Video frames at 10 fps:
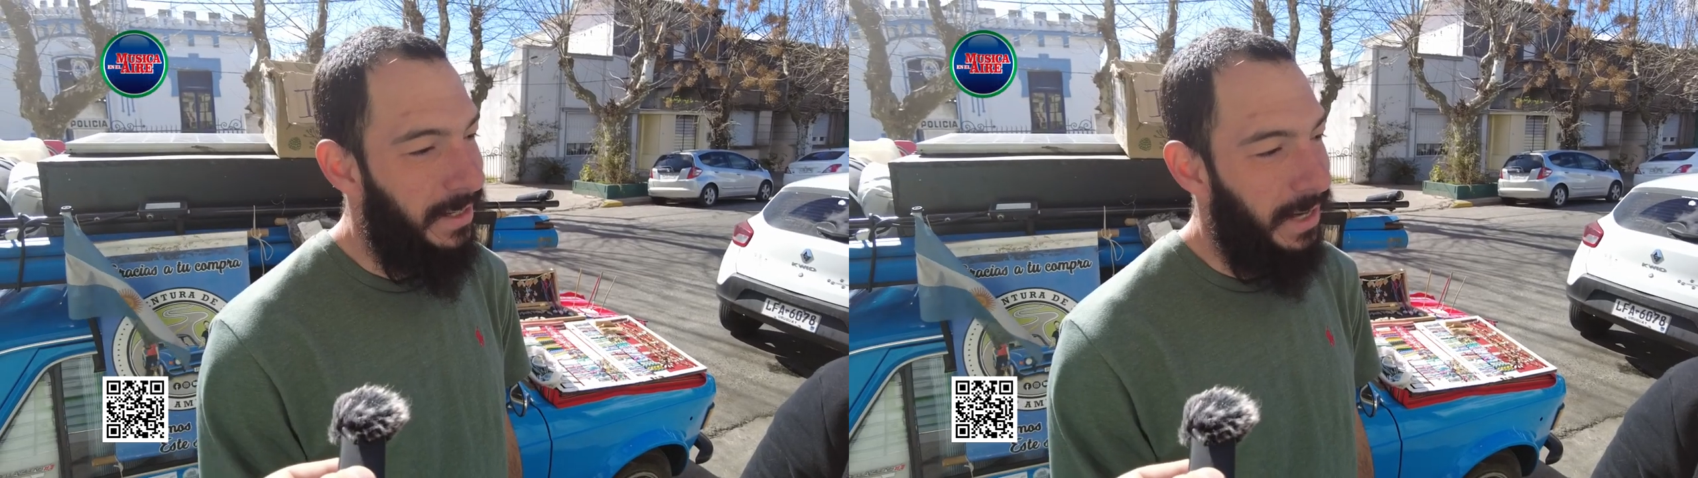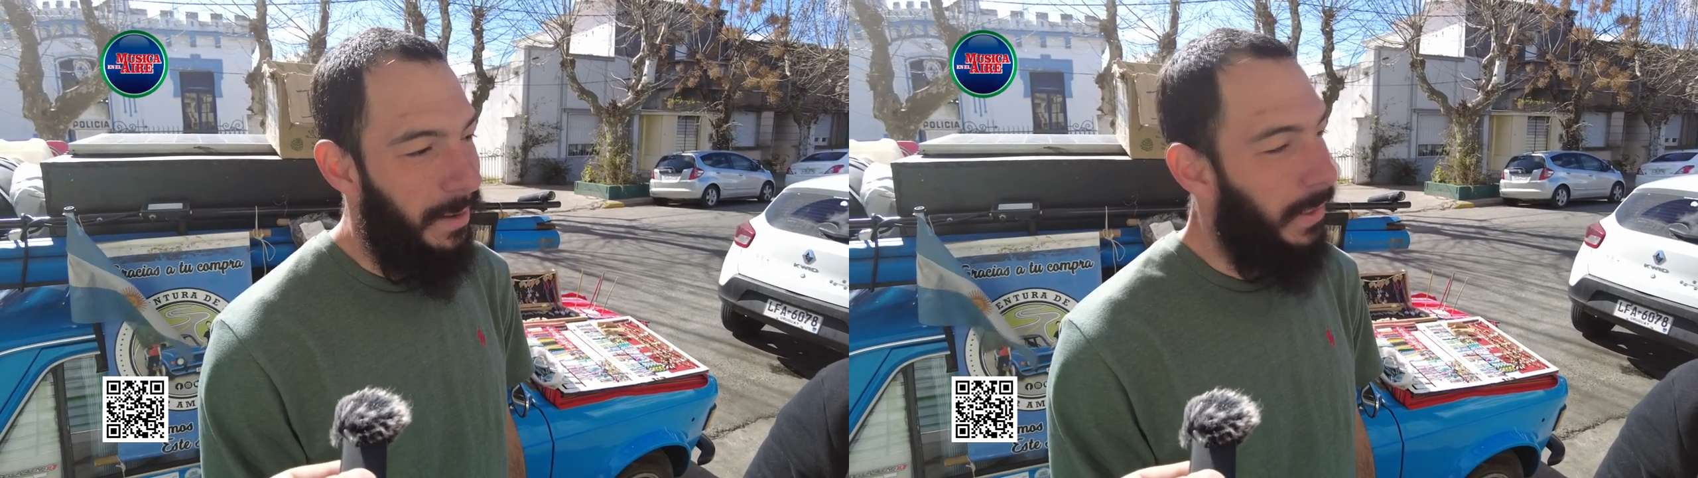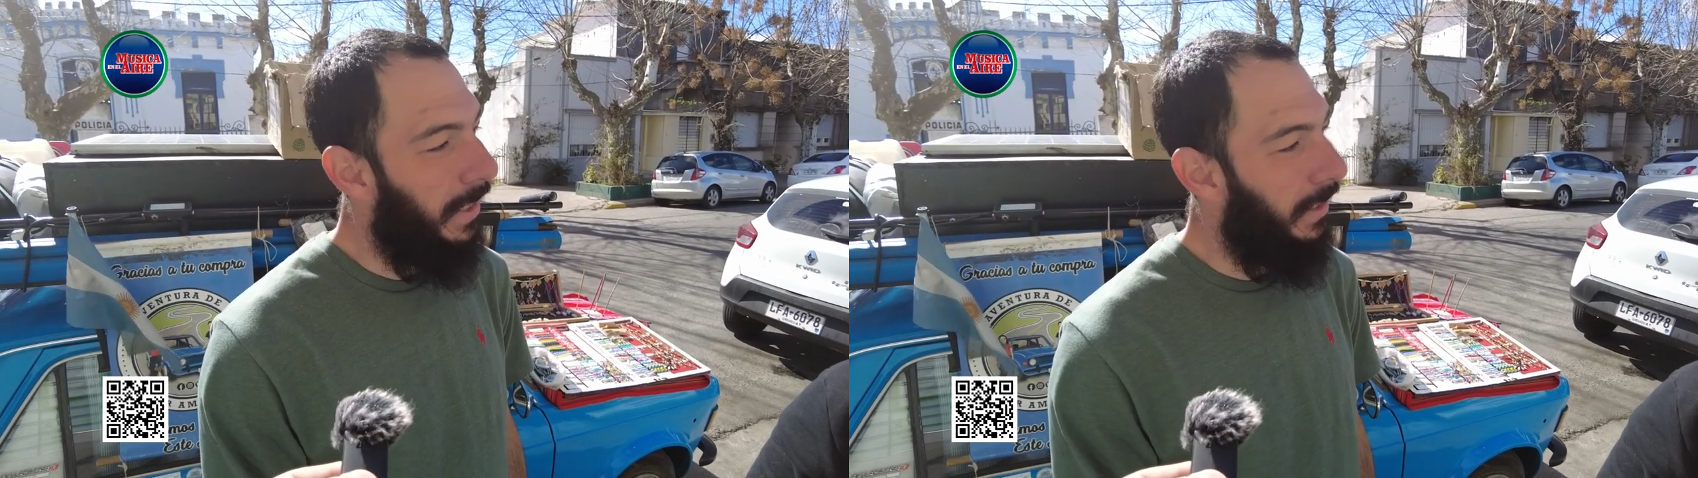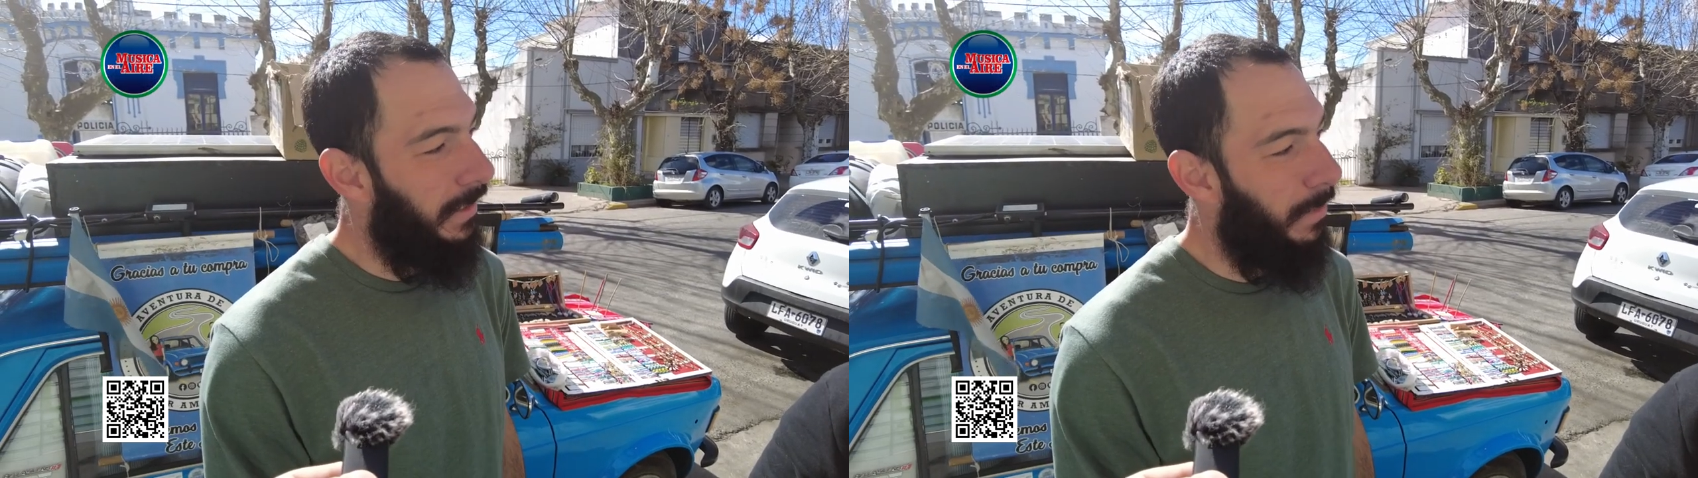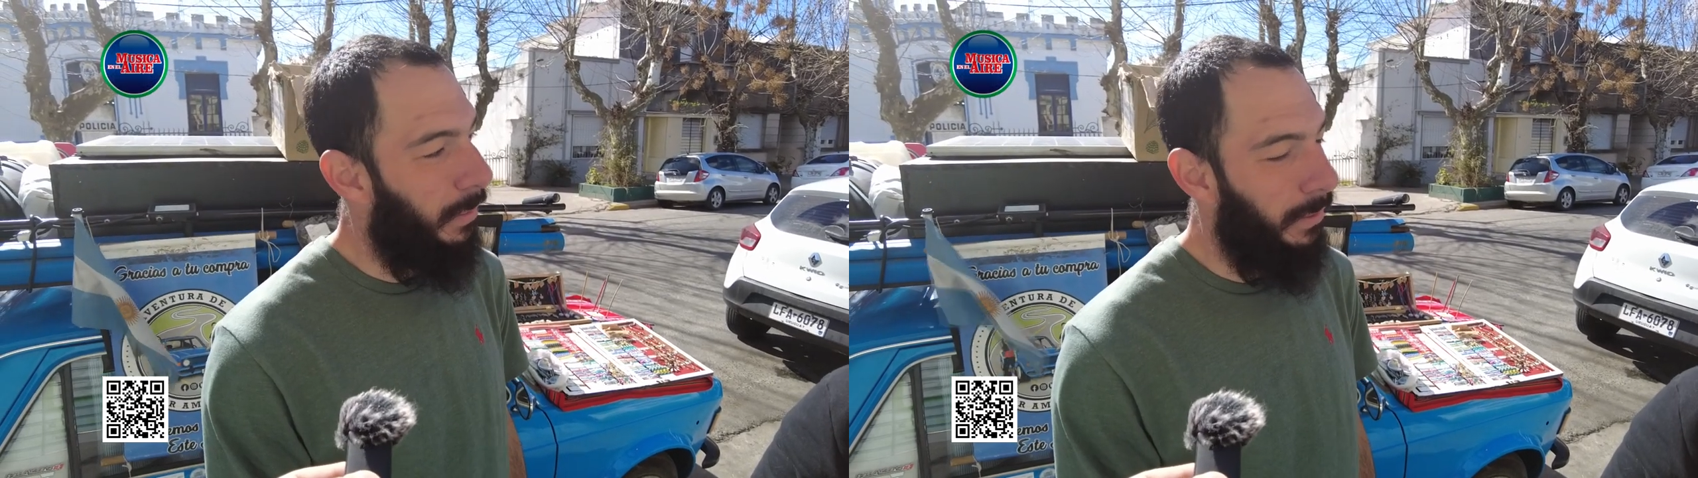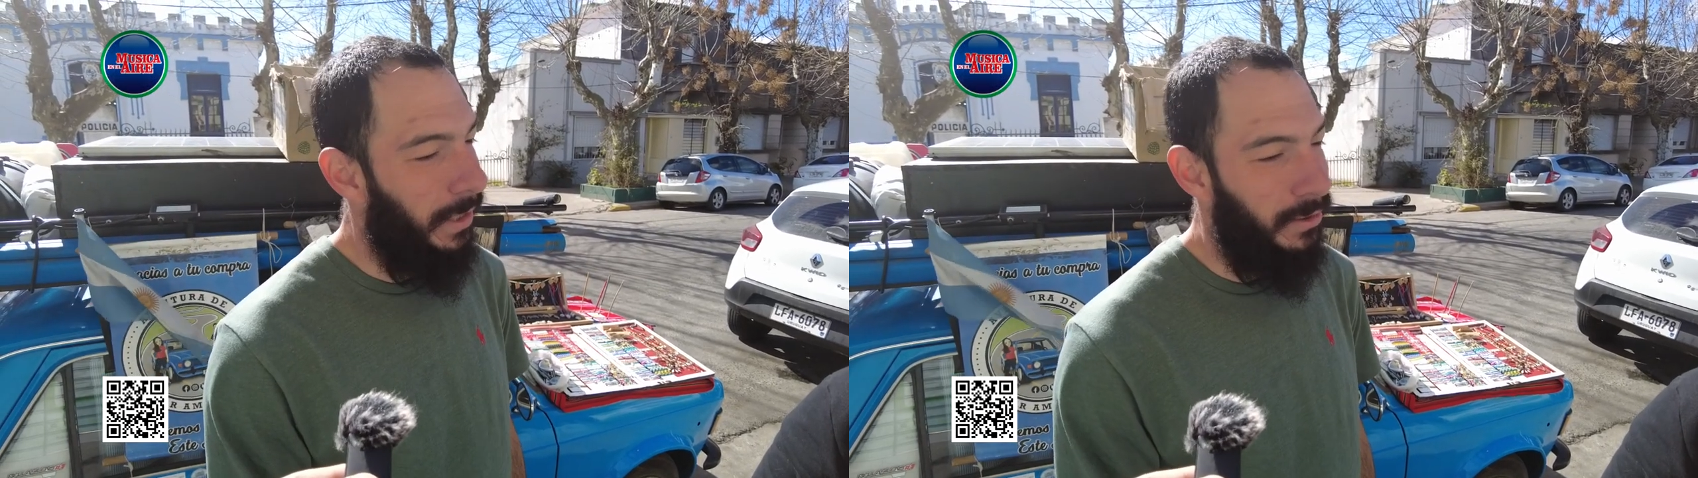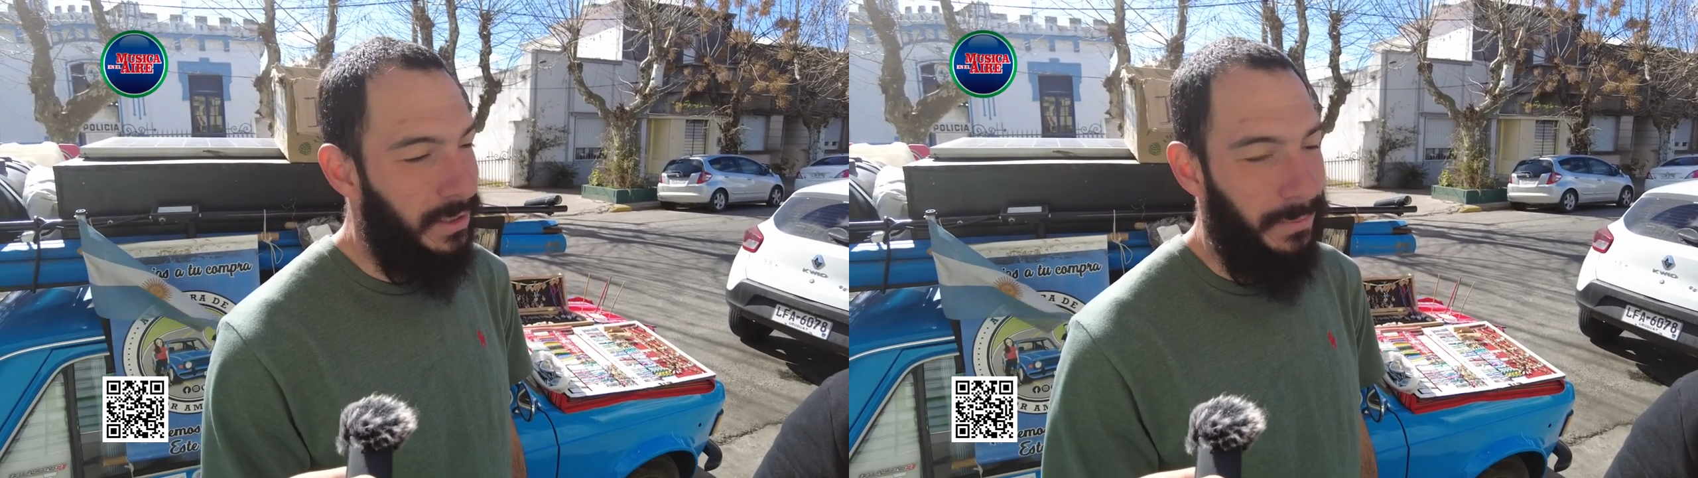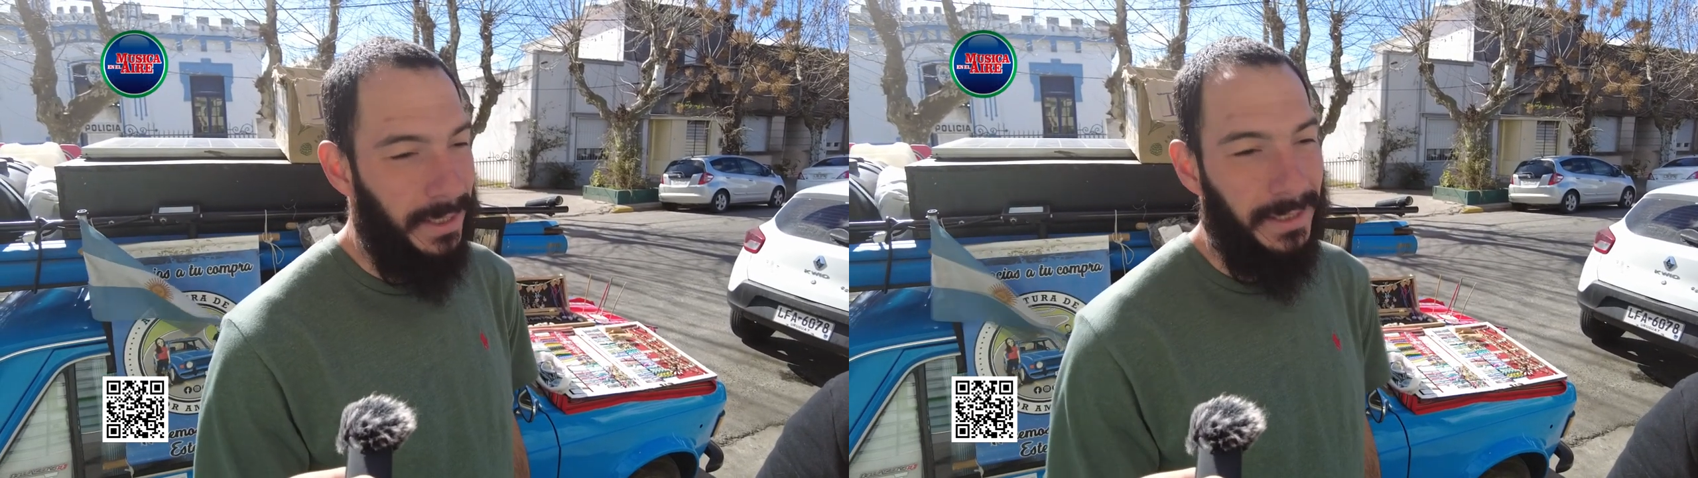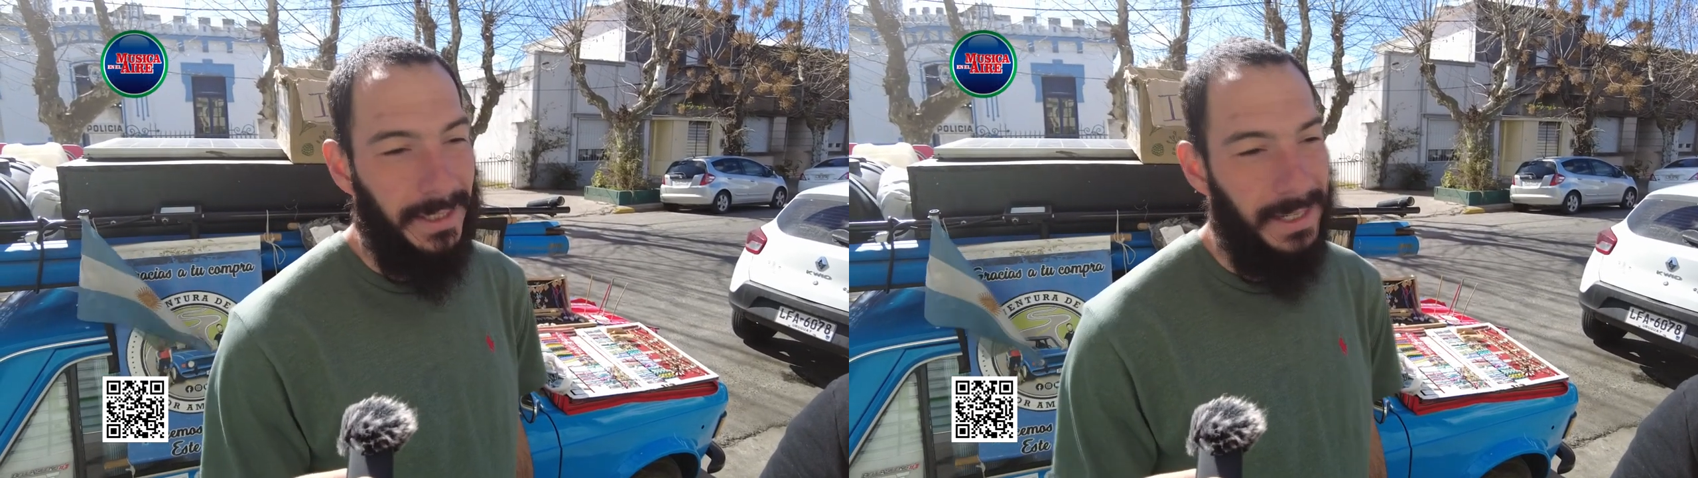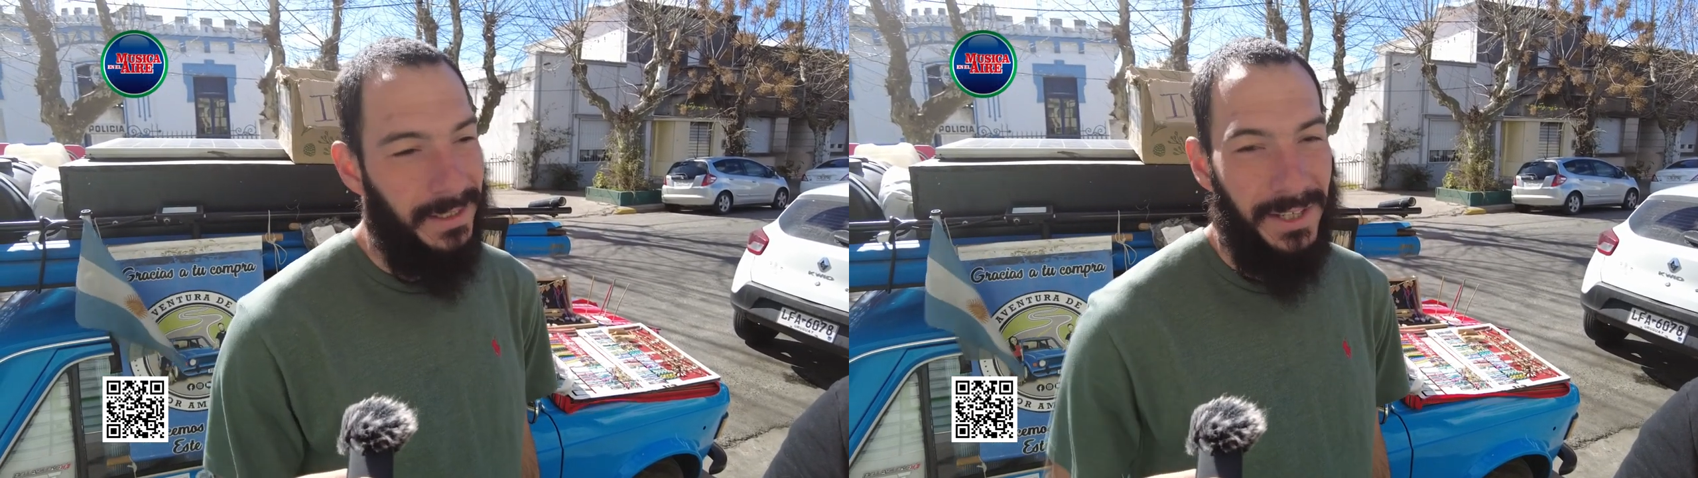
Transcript: capaz que la primera dos semanas está al